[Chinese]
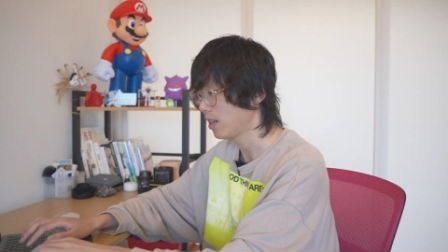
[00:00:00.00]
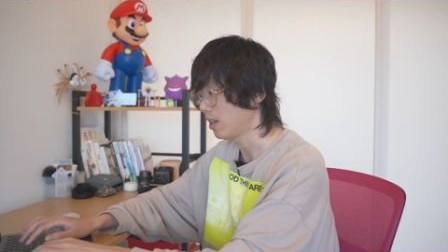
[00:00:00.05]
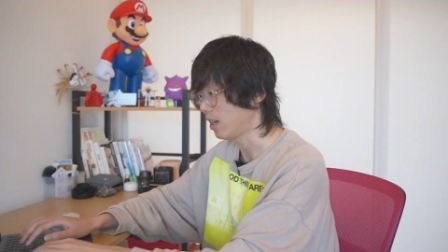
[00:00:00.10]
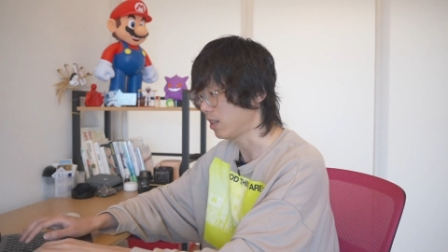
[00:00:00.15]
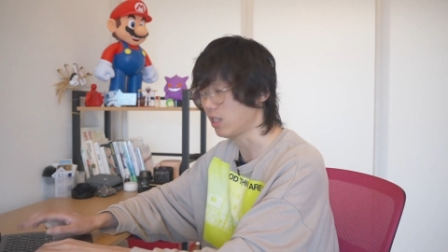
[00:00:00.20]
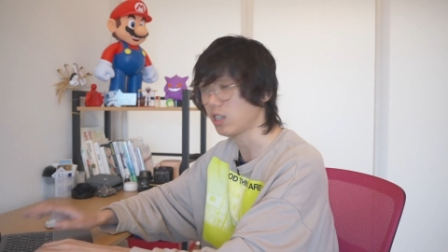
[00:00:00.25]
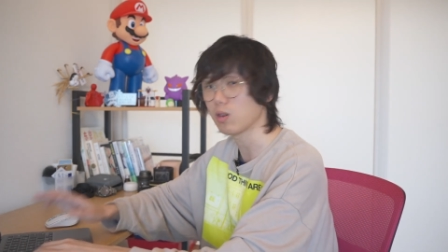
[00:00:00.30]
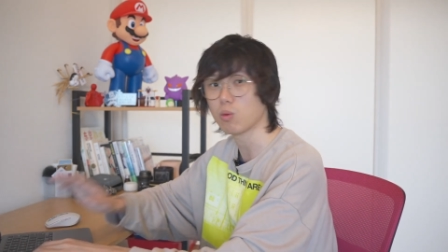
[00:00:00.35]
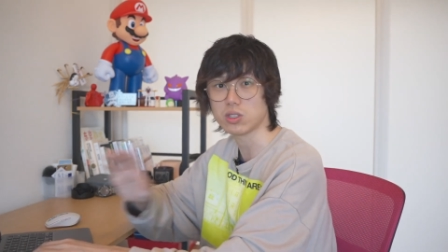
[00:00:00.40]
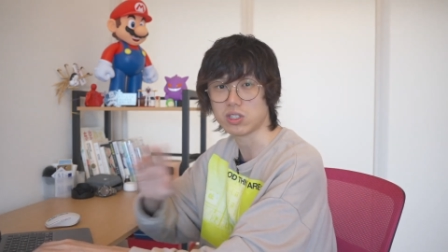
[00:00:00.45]
啊，
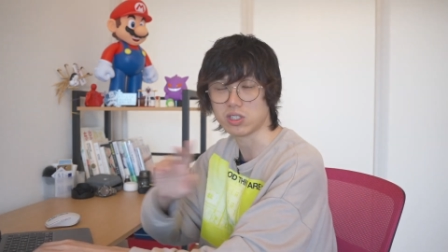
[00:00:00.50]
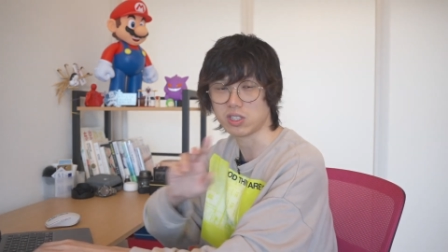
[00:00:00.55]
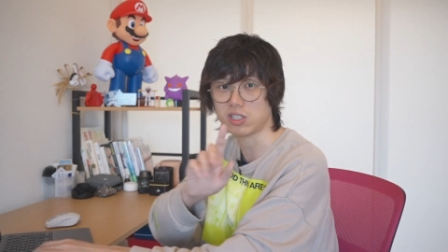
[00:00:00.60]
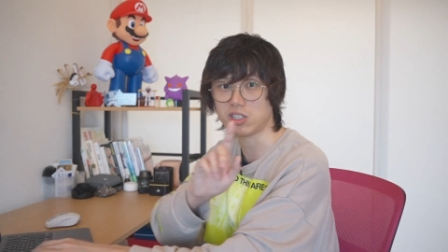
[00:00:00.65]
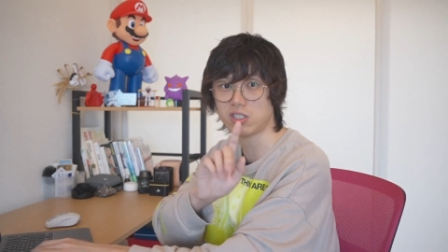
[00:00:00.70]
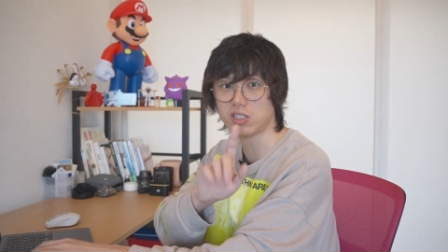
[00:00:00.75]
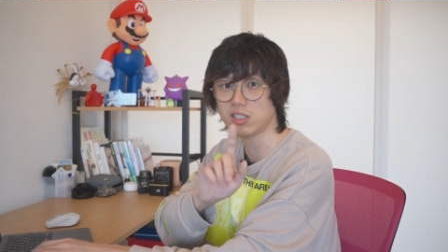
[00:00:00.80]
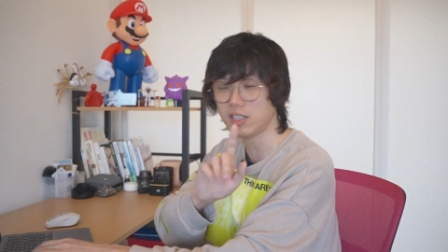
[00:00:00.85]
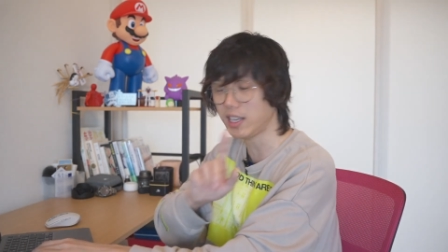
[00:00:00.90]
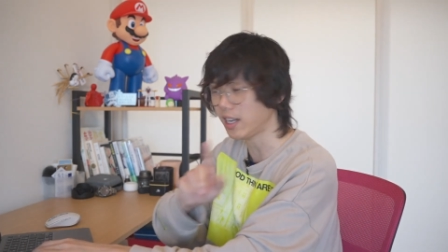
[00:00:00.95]
这个我只是
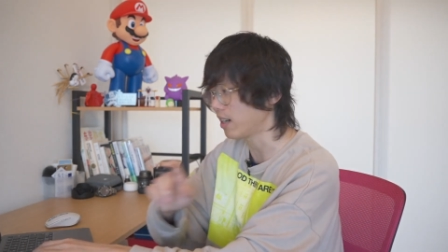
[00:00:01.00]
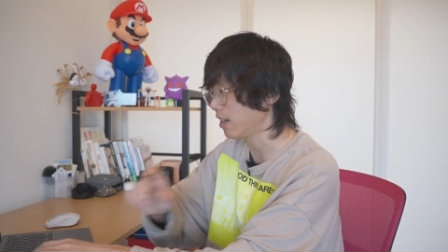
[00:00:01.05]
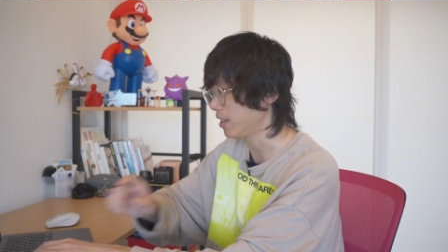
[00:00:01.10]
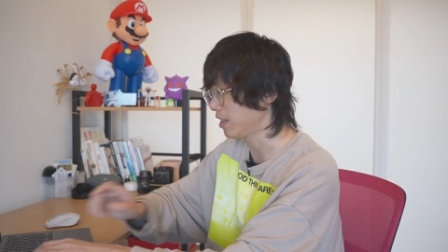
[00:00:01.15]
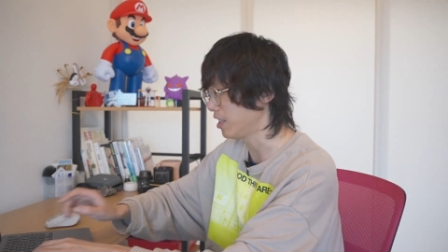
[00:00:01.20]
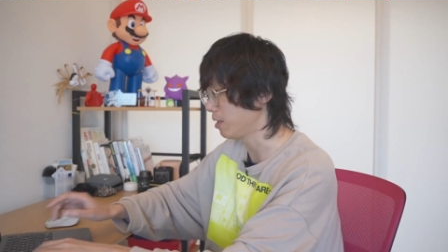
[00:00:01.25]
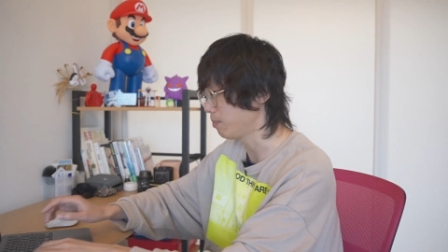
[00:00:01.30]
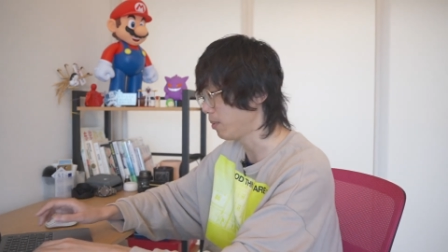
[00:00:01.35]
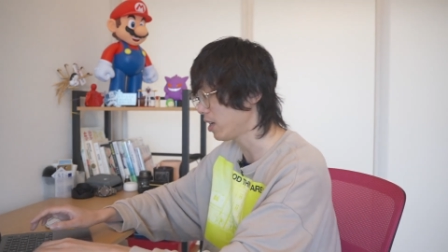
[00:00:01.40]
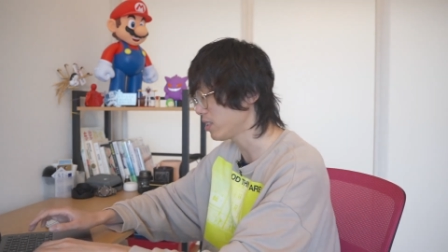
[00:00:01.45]
试验而
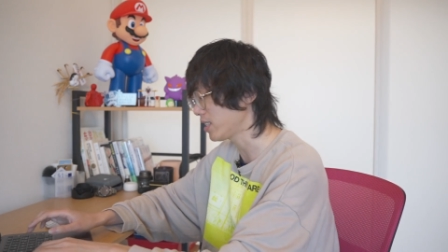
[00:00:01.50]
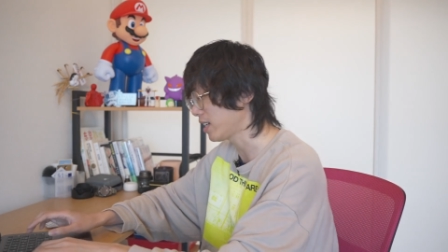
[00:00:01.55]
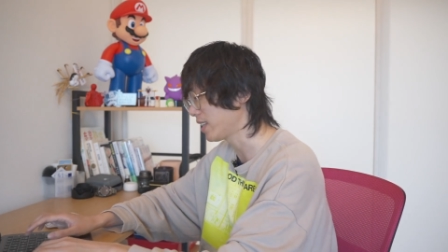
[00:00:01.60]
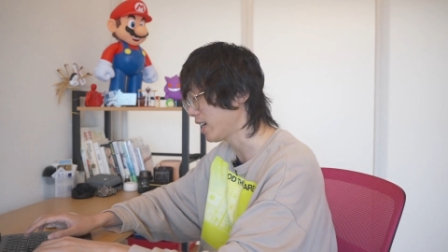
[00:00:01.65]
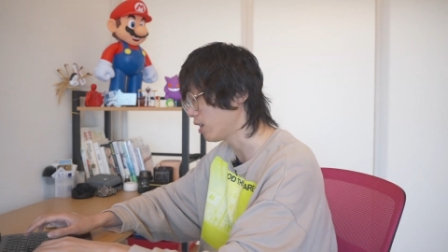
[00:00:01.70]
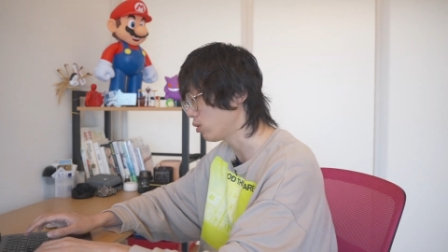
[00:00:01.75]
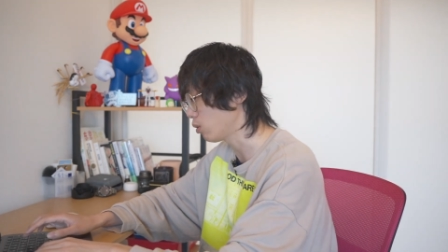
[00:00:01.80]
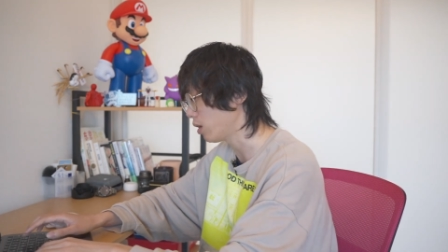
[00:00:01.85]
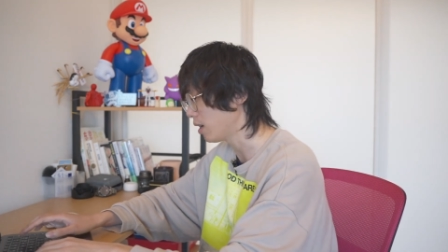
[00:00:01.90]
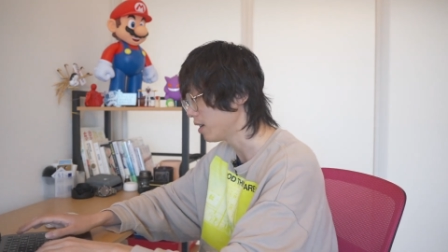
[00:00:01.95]
已，你不要想
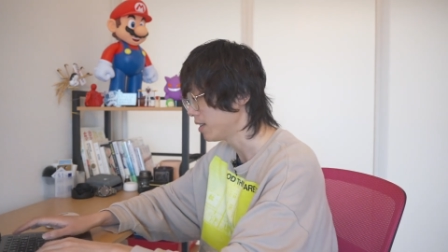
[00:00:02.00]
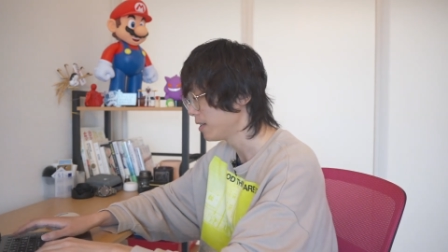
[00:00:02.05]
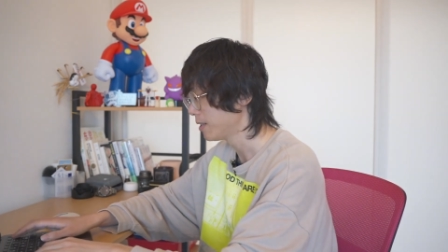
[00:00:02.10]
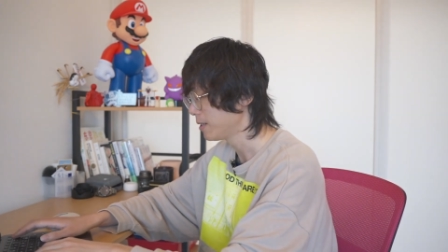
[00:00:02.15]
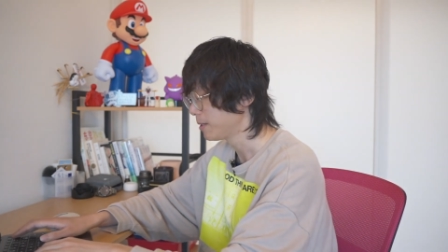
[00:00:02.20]
太多。